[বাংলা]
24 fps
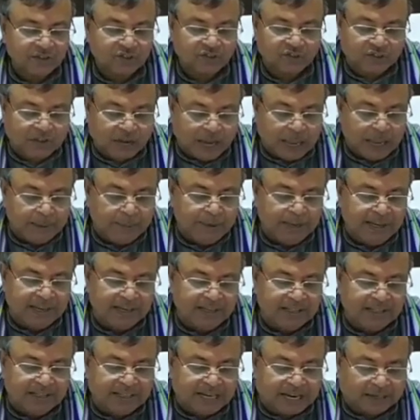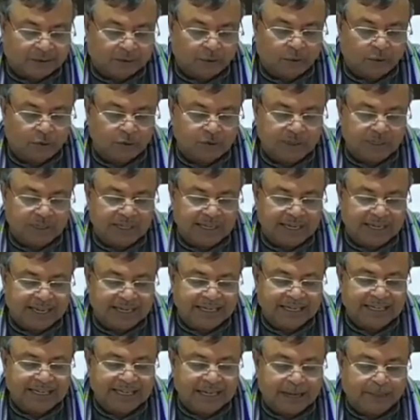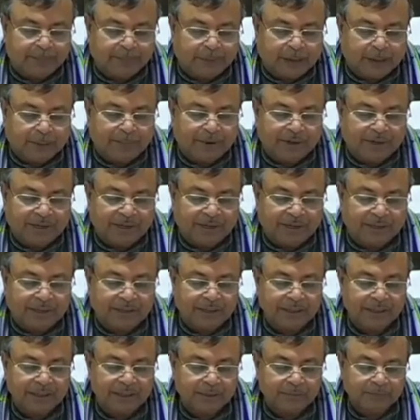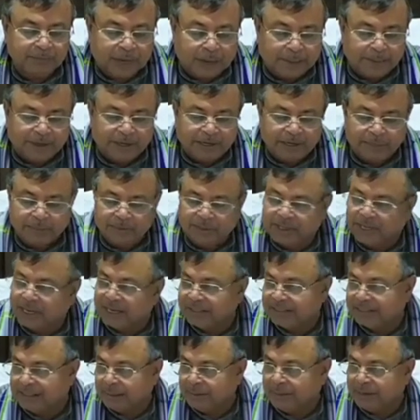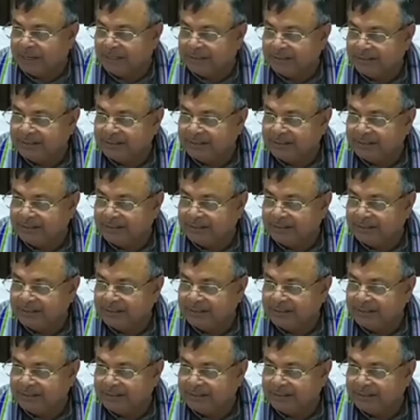টাইমিং টেকনোলজি ইন্ডিয়া প্রাইভেটেড প্রাইভেট লিমিটেড হায়দ্রাবাদ